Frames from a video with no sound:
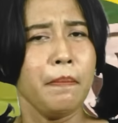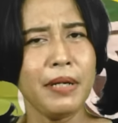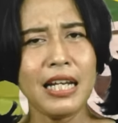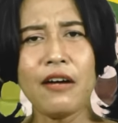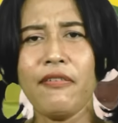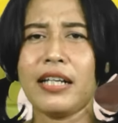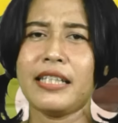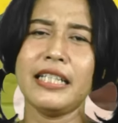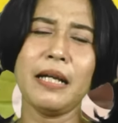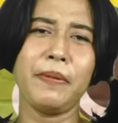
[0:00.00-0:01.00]
Bila
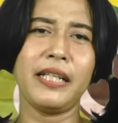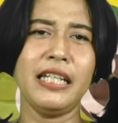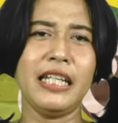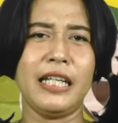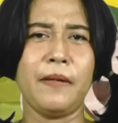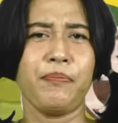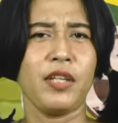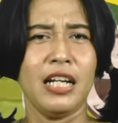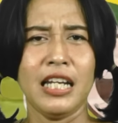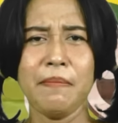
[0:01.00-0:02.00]
faktanya begini,
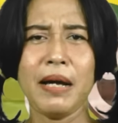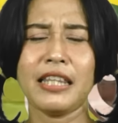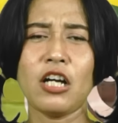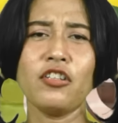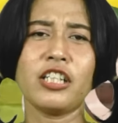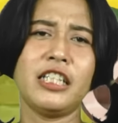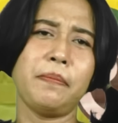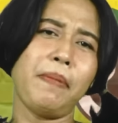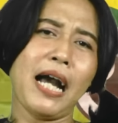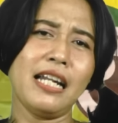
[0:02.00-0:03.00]
lima tahun ke
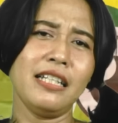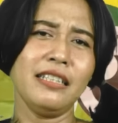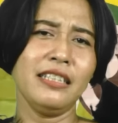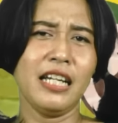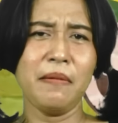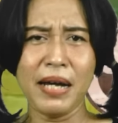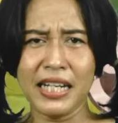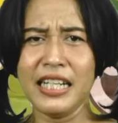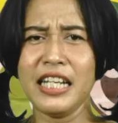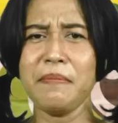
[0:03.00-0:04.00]
depan, ya
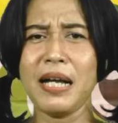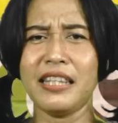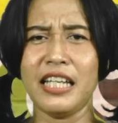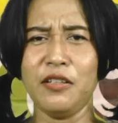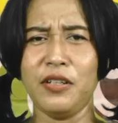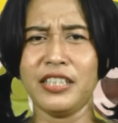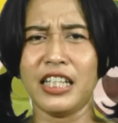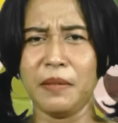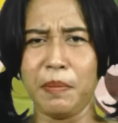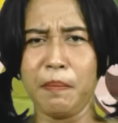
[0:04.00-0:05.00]
mari nikmati
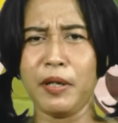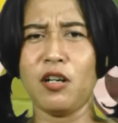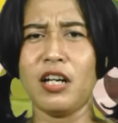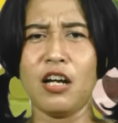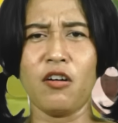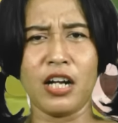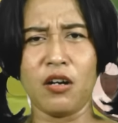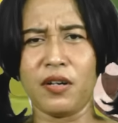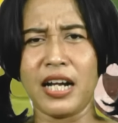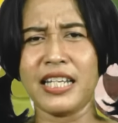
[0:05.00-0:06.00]
Indonesia dipimpin oleh
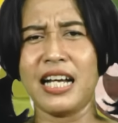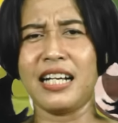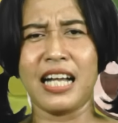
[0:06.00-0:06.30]
orang-orang yang